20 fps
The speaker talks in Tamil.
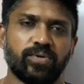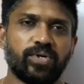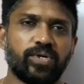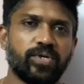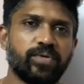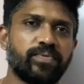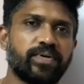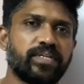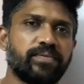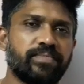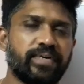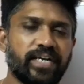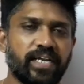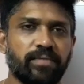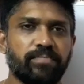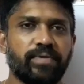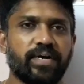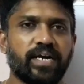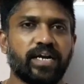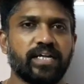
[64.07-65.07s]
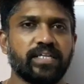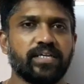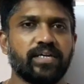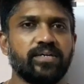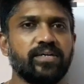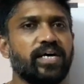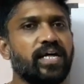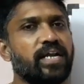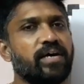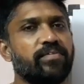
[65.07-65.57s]
ஒரு டியூப் அந்த மெட்டல் பாட்டாக
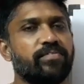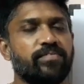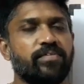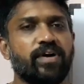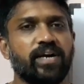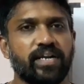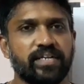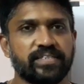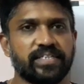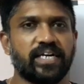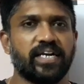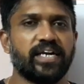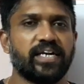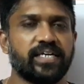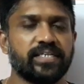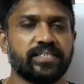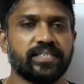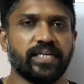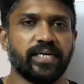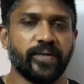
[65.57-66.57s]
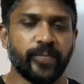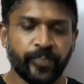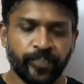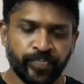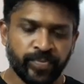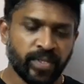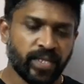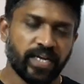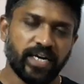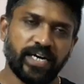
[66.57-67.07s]
இருந்தாலும் அதில் வாட்டர் சர்க்குலேட் ஆச்சுன்னா
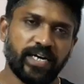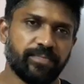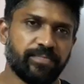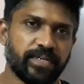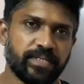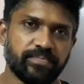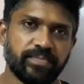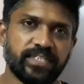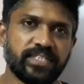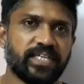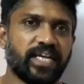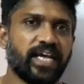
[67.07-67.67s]
கண்டிப்பாக இந்த மாதிரி